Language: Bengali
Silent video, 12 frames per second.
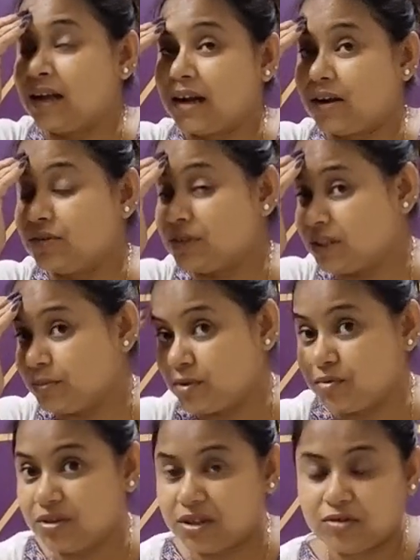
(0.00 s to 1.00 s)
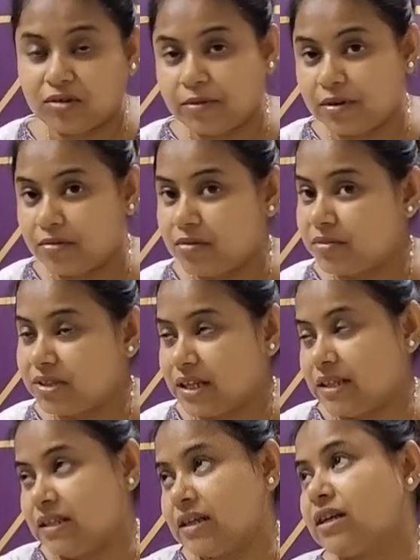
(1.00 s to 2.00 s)
কারণ টিভি ইউনিটটা কবে হবে আমি
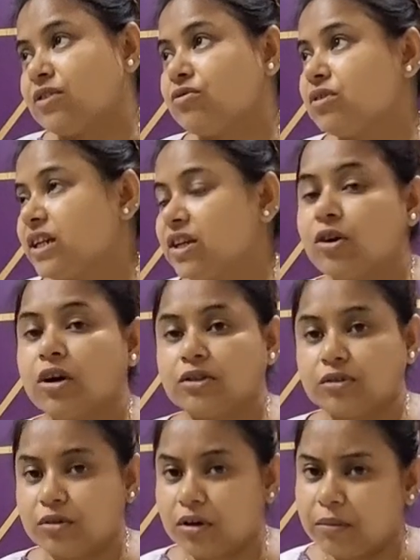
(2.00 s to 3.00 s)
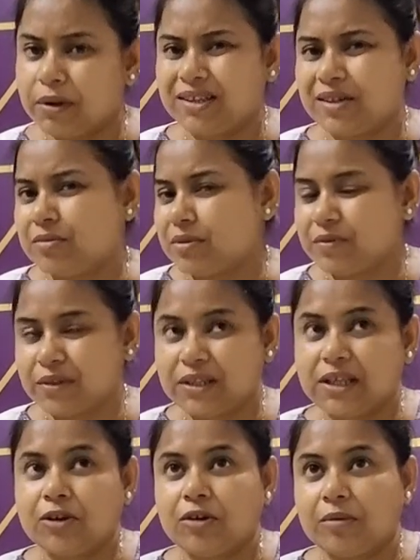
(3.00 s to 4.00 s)
জানি না একটু দেরি হয়তো হবে টিভি ইউনিট
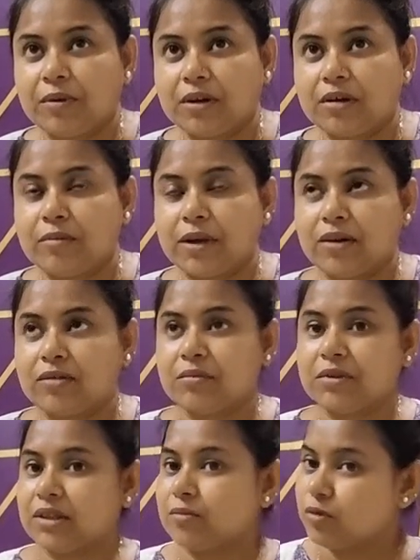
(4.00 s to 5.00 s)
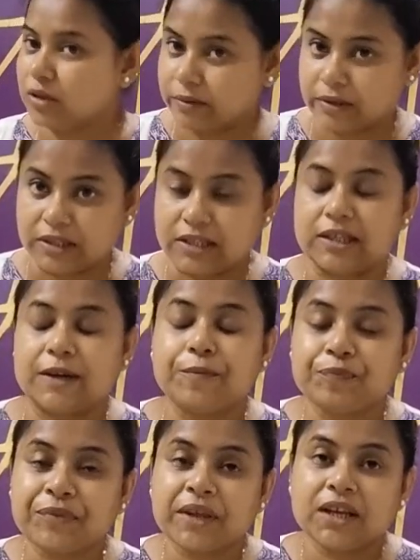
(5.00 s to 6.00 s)
কি হবে না হবে এখন আমি ঠিক বলতে পারছি না
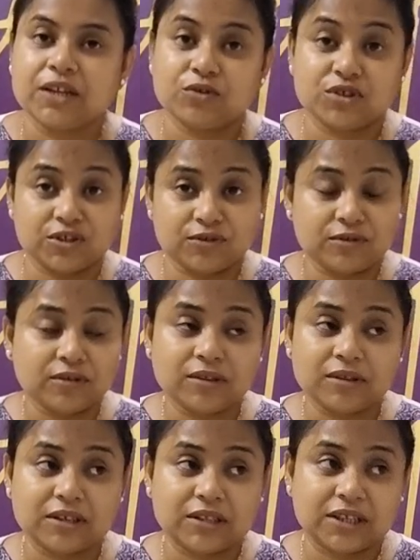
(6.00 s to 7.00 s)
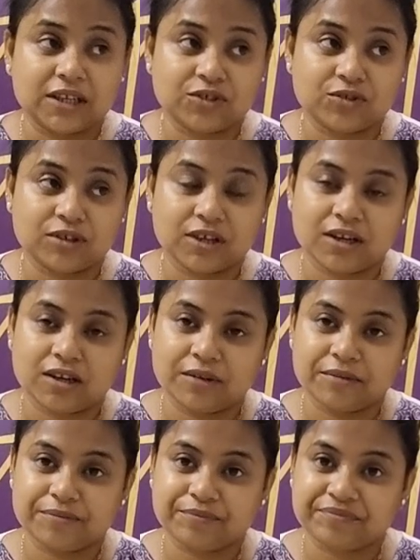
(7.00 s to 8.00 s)
তো সেই জন্য সিংহাসনটা
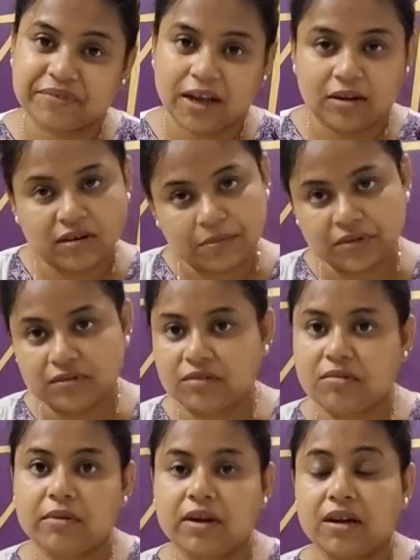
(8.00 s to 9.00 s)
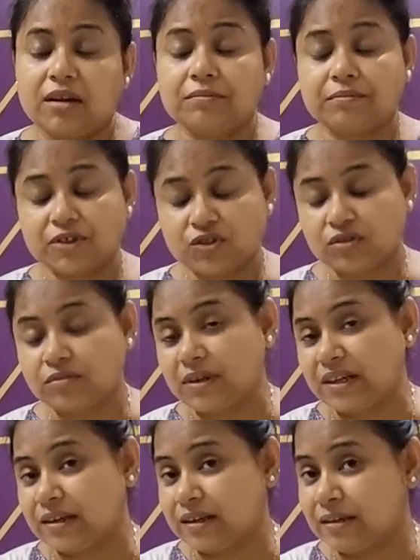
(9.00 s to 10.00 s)
এখন আপাতত এভাবে রাখলাম ভীষণ
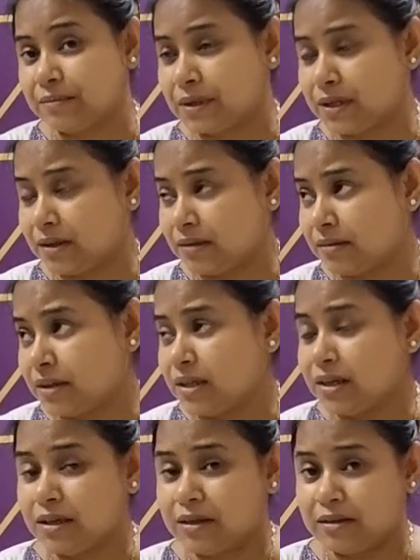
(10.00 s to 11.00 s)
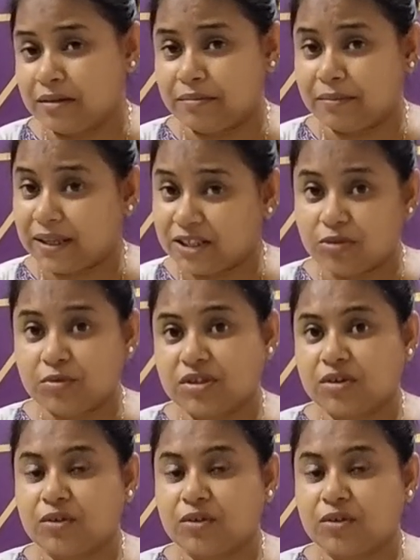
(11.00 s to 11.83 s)
মানে মানে বাজে অবস্থা